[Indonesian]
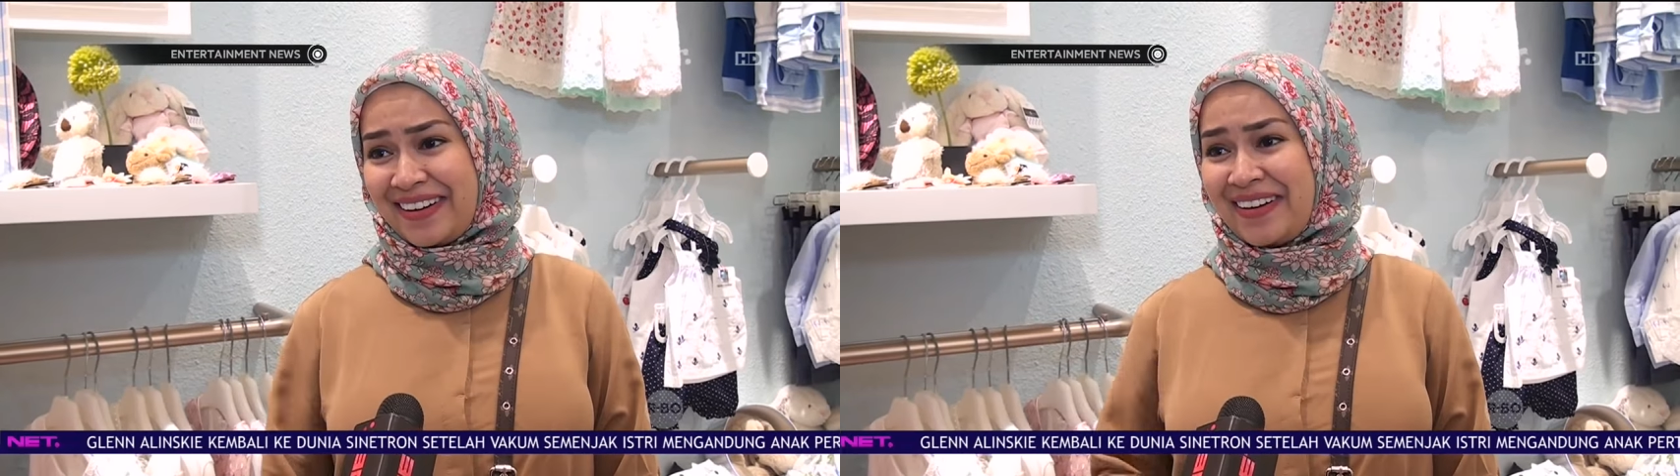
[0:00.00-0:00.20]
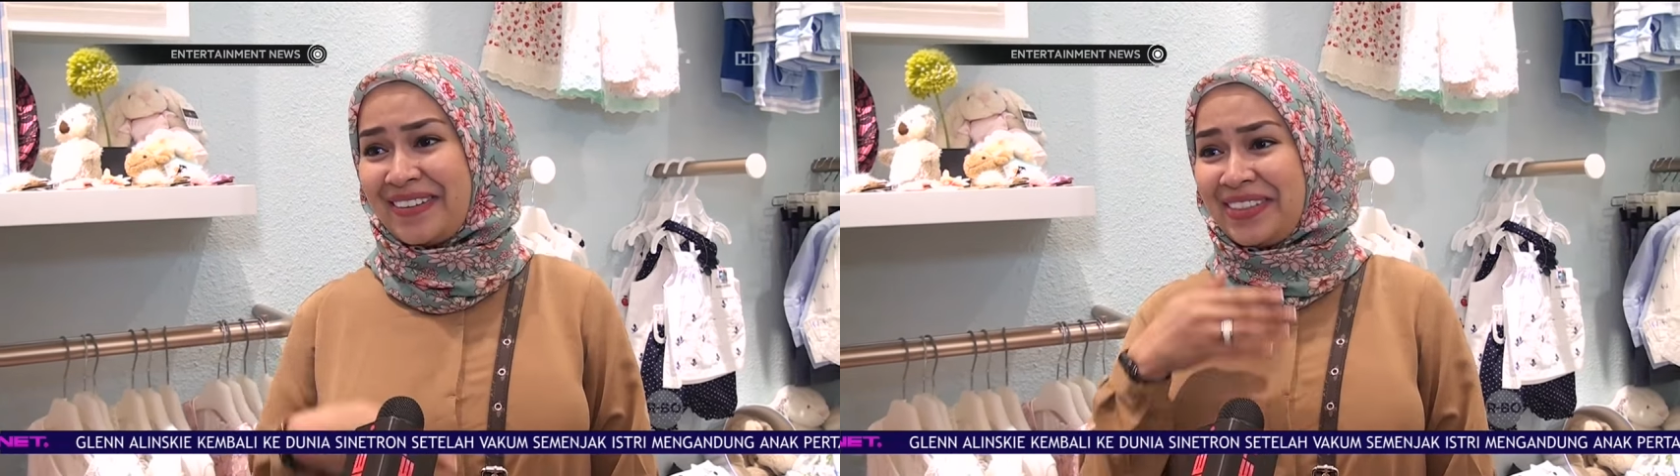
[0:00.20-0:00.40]

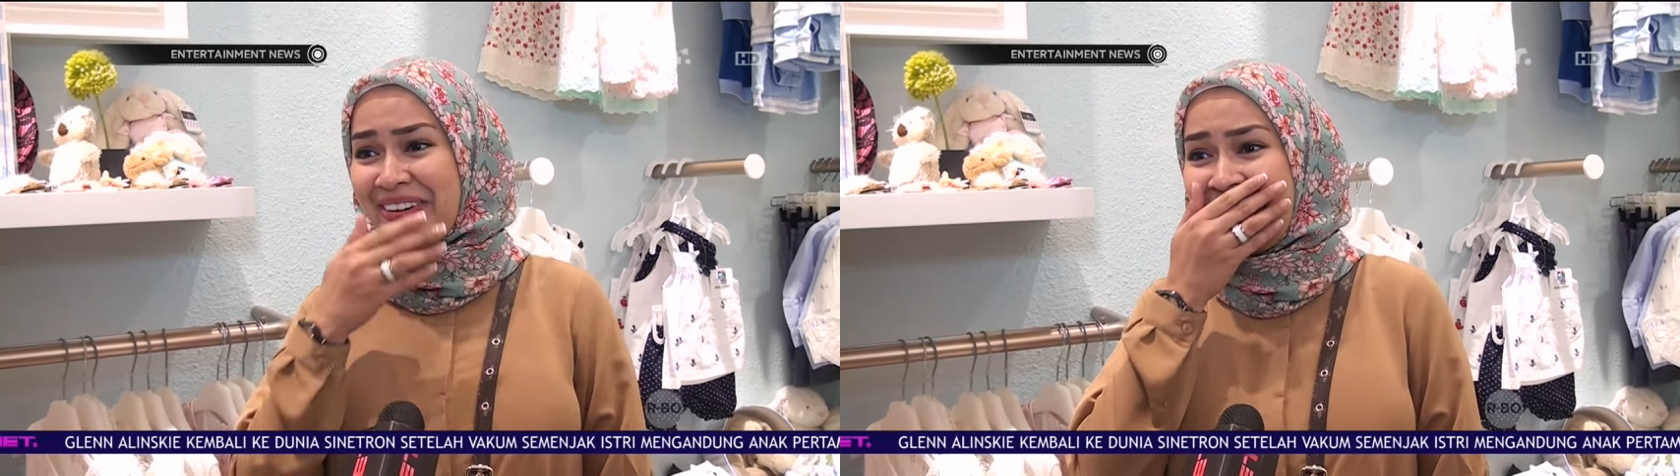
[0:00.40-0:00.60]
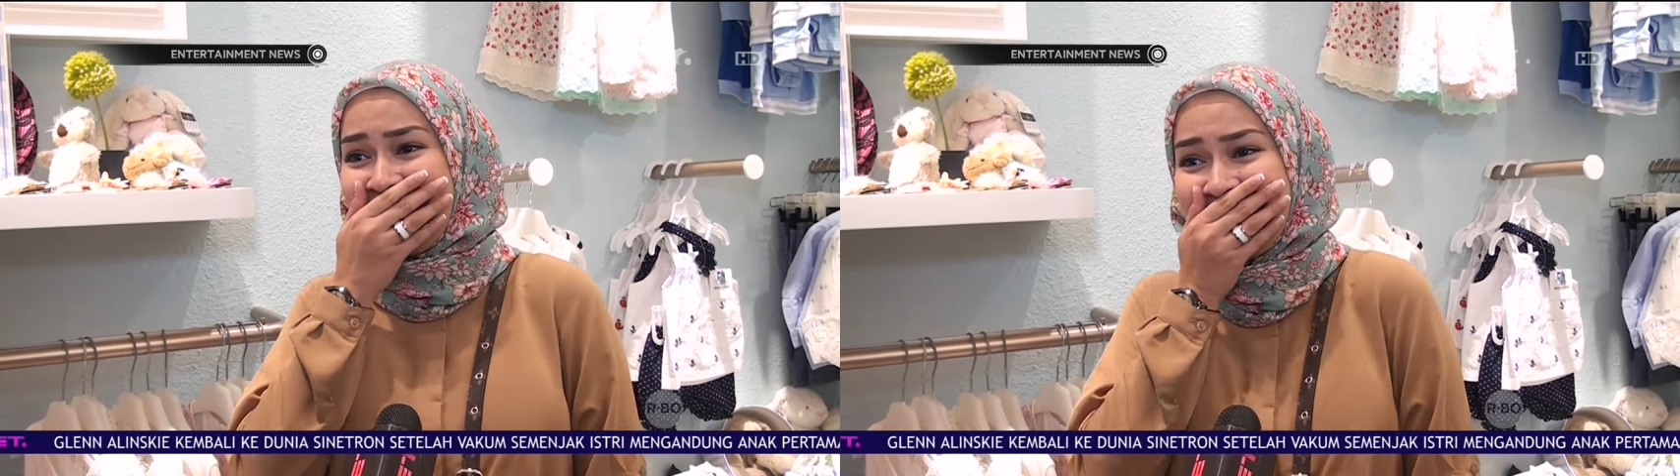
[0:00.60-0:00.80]
kalau
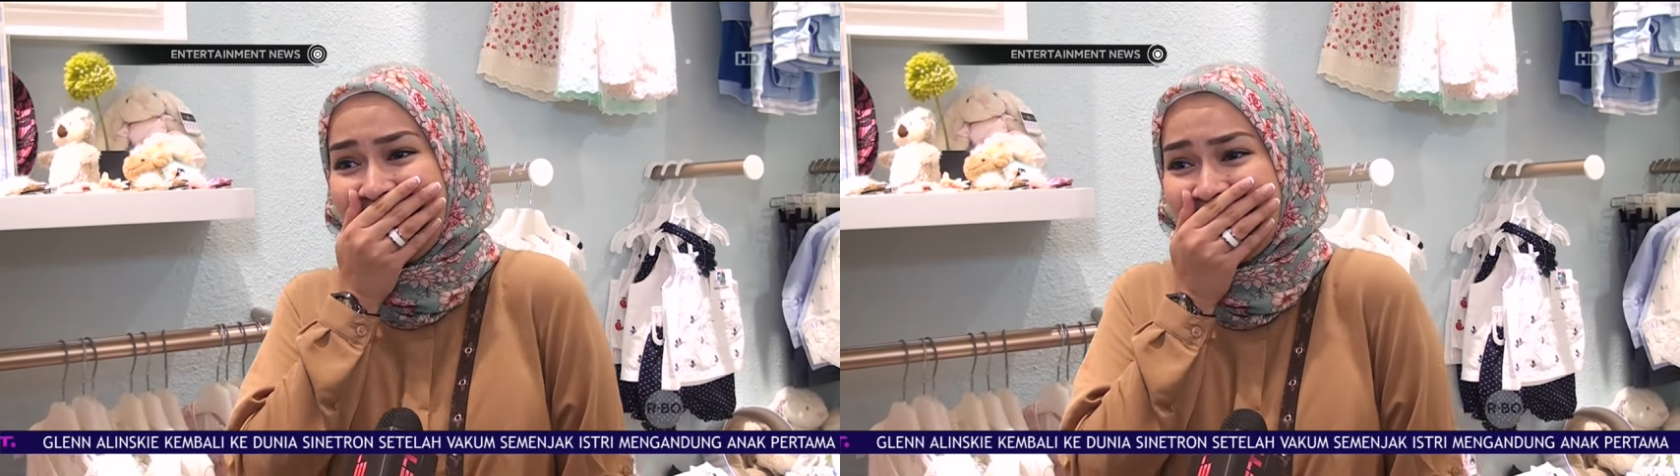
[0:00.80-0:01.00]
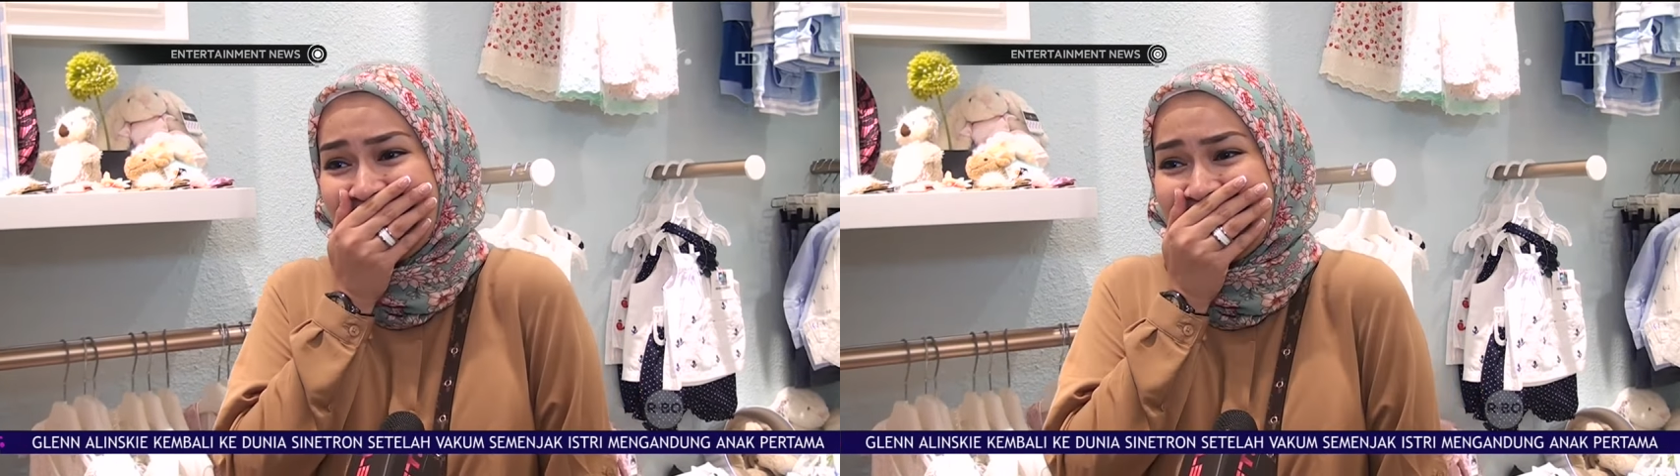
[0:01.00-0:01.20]
untuk
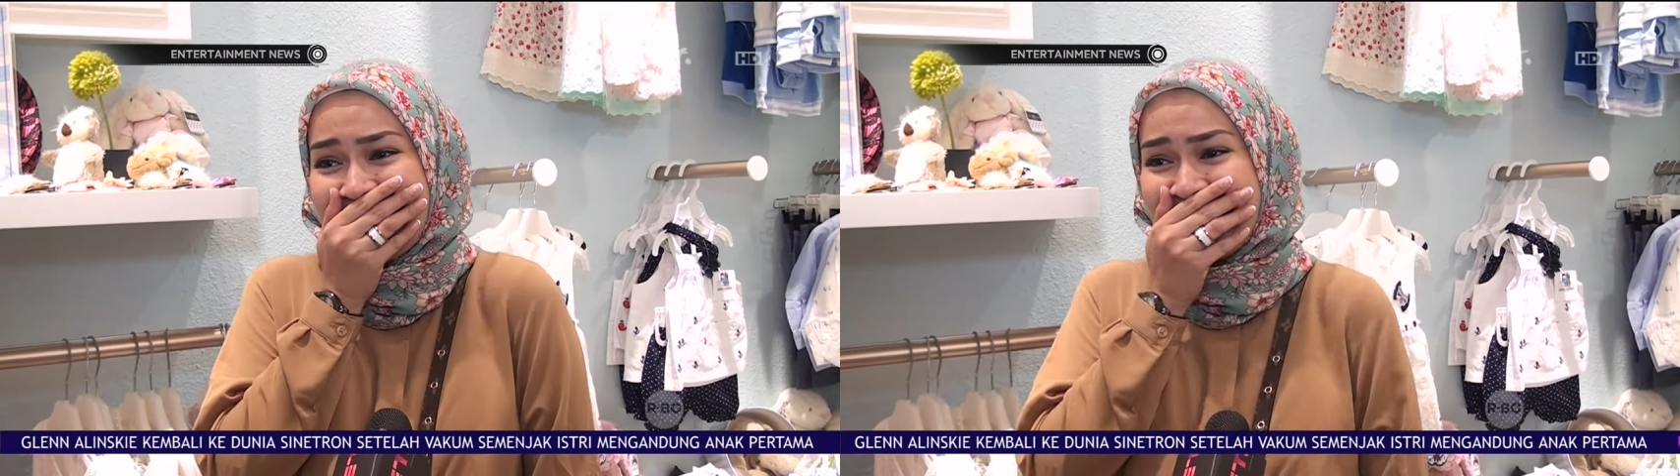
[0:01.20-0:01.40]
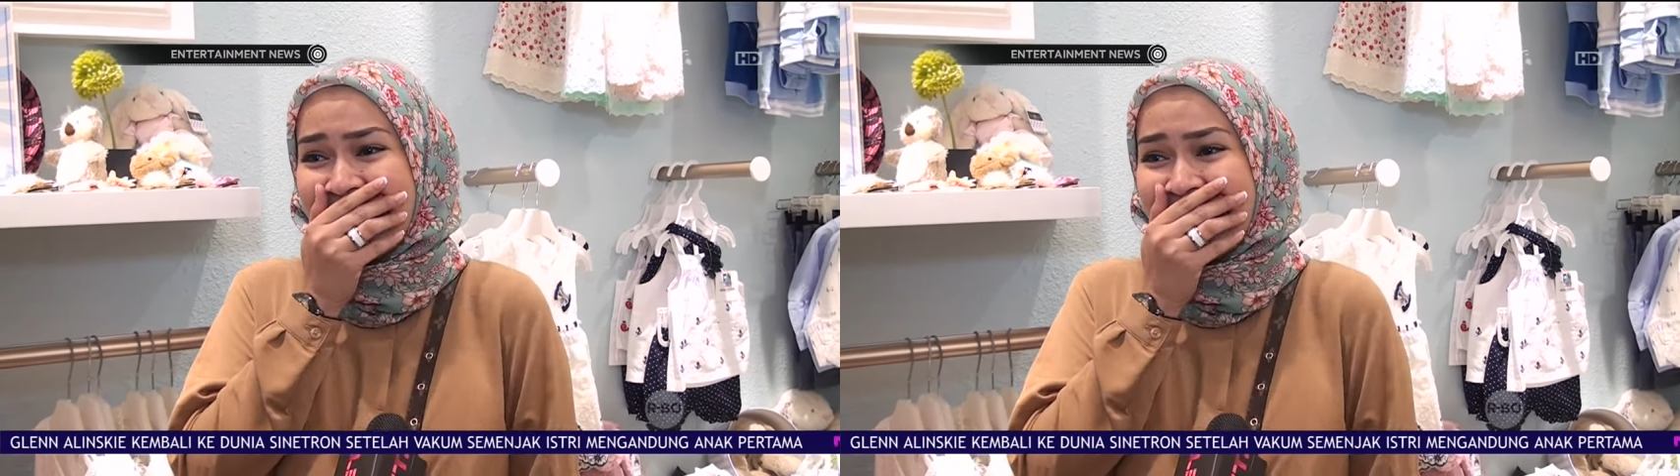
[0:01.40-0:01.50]
lahir